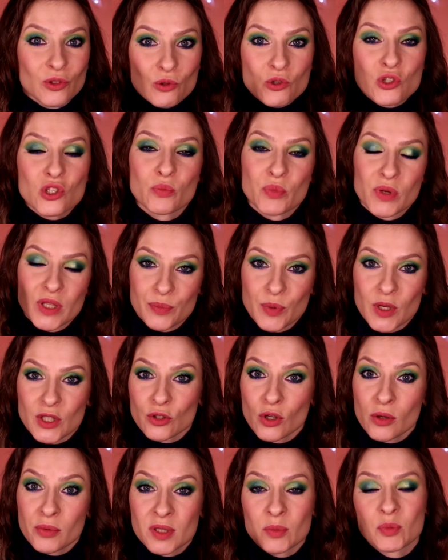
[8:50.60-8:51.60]
нужно
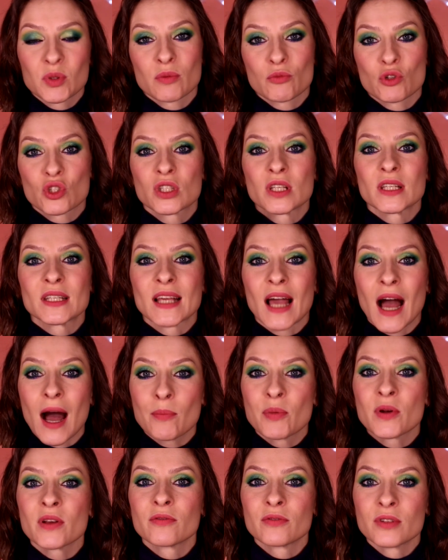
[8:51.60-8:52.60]
приспособиться, потому что я
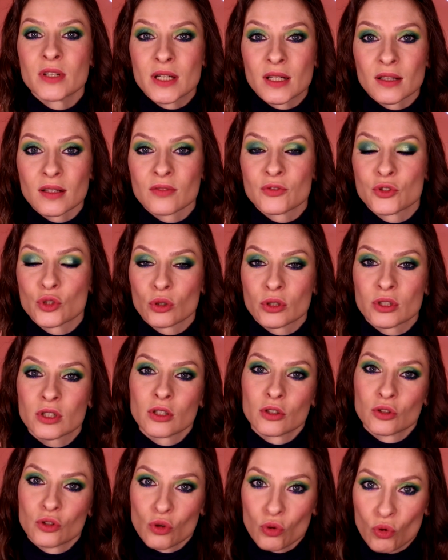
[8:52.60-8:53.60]
привыкла
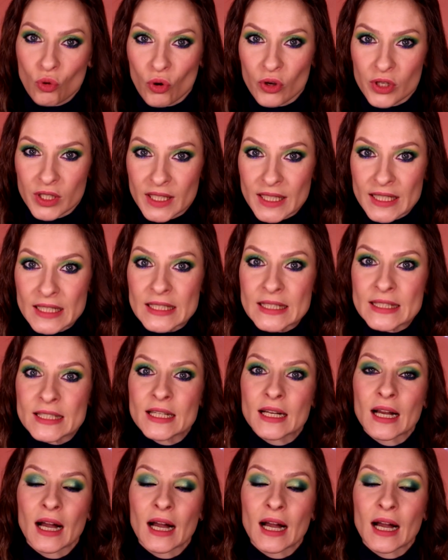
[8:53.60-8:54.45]
все-таки к другой кисти,